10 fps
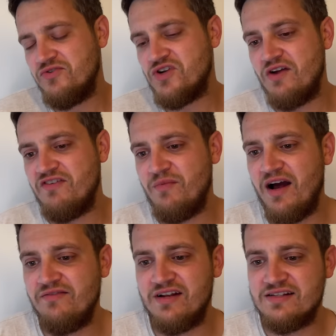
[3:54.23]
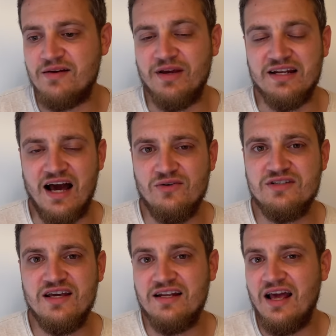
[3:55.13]
Schauen wir mal, wie das am Ende
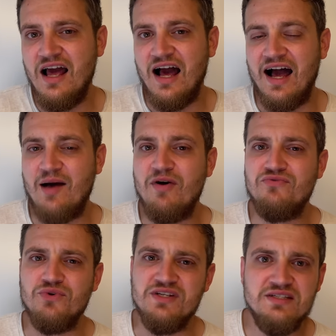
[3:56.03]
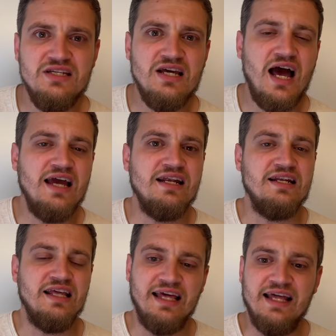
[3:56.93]
ausgeht. Aber für die Sicherheit
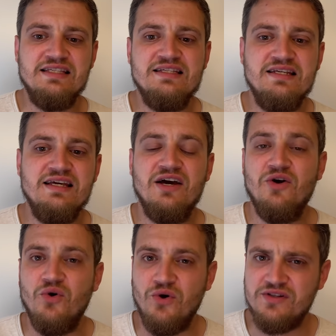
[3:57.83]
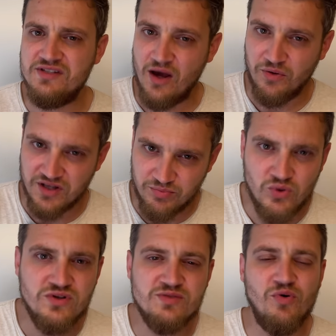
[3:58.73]
an den Grenzen hier hört sie auch der
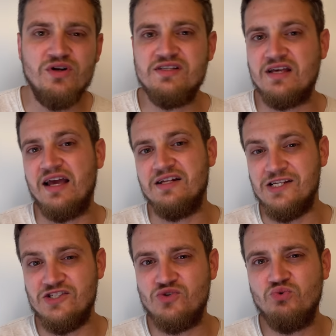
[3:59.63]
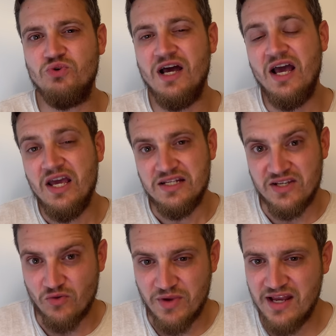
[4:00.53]
Bundespolizei nicht zu,
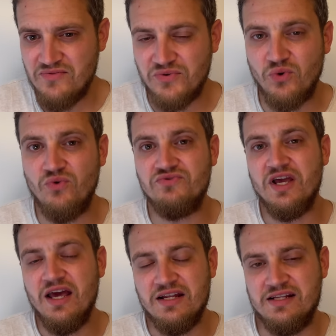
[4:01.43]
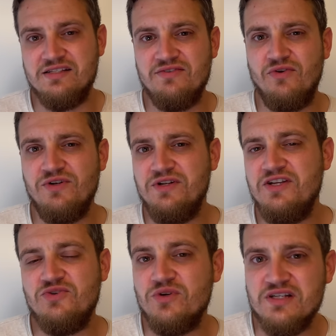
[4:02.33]
die um Hilfe ruft, denn sie wollen
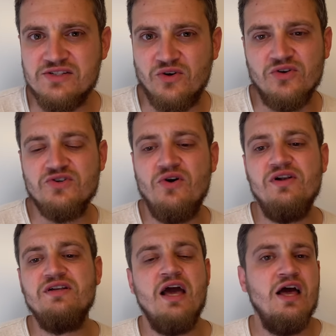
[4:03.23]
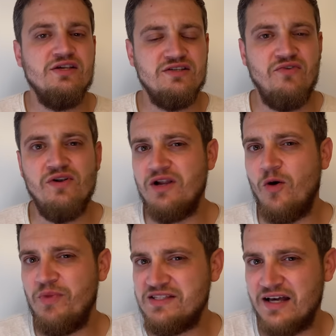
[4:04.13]
nicht nur diese Kontrollen, sie wollen
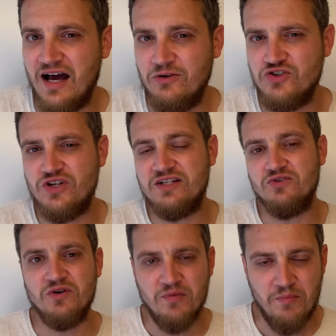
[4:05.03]
auch bessere Ausstattung,